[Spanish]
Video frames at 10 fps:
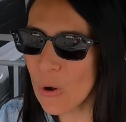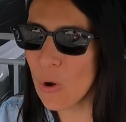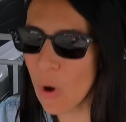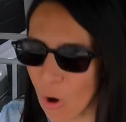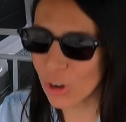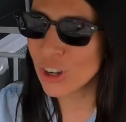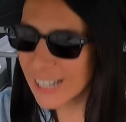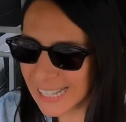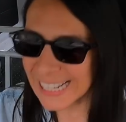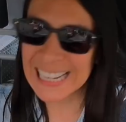
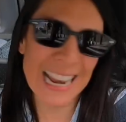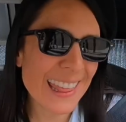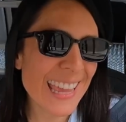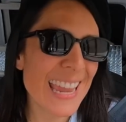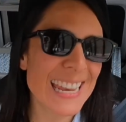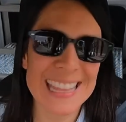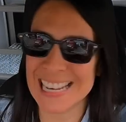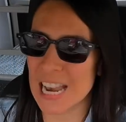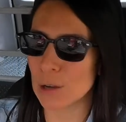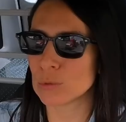con el ADN
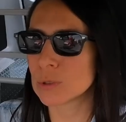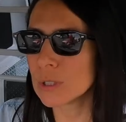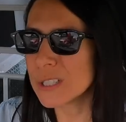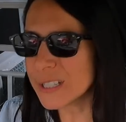del auto.